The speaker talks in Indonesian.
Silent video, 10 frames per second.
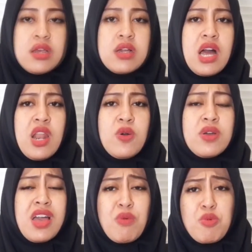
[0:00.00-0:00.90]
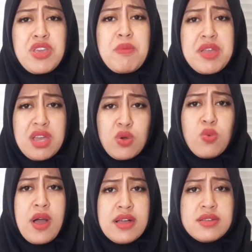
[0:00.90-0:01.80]
Kalau kamu punya banyak
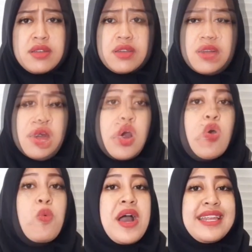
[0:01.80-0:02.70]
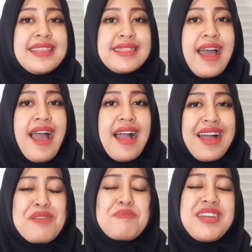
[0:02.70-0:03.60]
uang, wanita
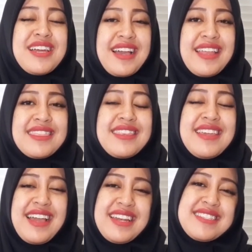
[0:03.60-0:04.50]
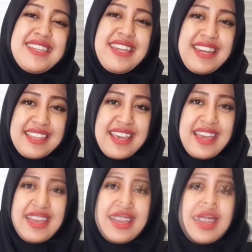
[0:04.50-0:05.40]
akan mendekat dengan sendirinya.
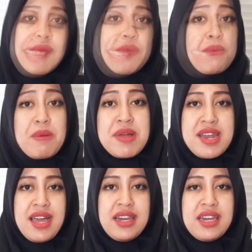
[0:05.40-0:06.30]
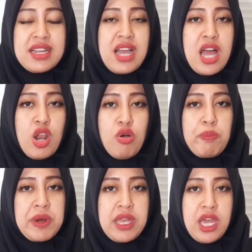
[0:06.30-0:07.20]
Memang benar kalau
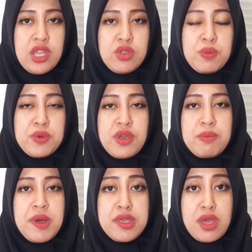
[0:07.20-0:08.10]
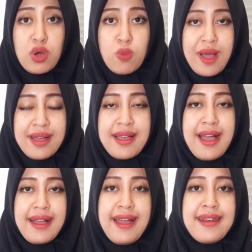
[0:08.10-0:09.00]
pria itu punya banyak uang
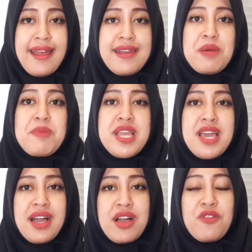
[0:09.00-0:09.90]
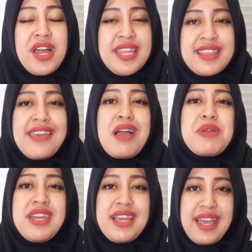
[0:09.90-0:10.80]
akan ada banyak wanita yang
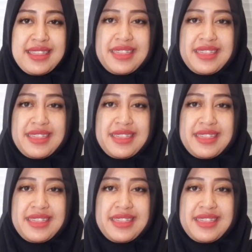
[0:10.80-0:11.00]
mendekat.